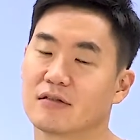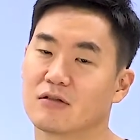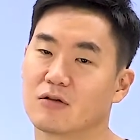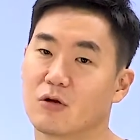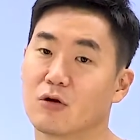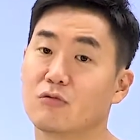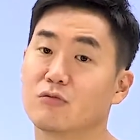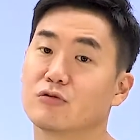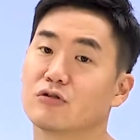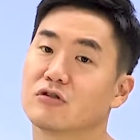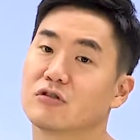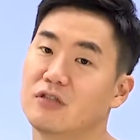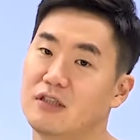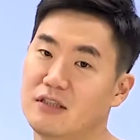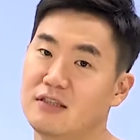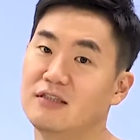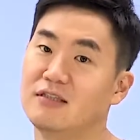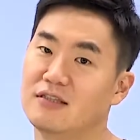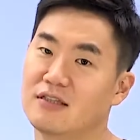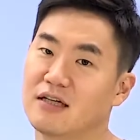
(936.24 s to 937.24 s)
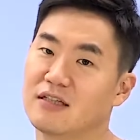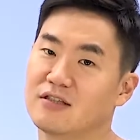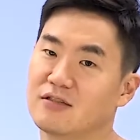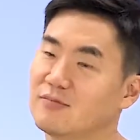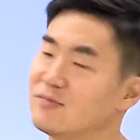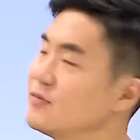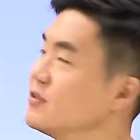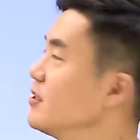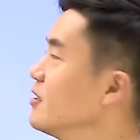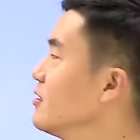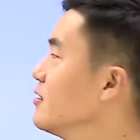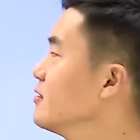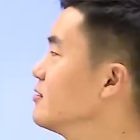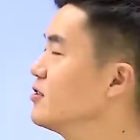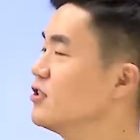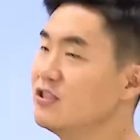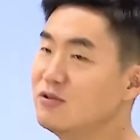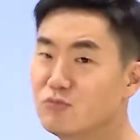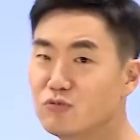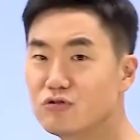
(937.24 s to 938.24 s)
여러분 힌트가 있습니다.
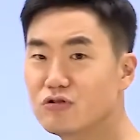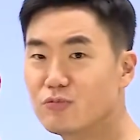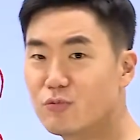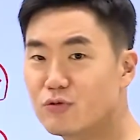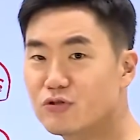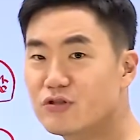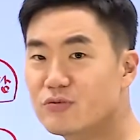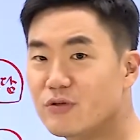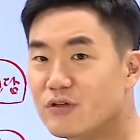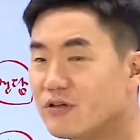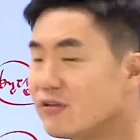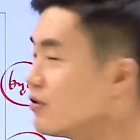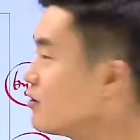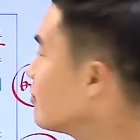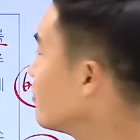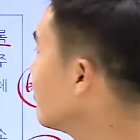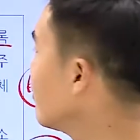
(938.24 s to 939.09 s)
지문을 보시면 돼요.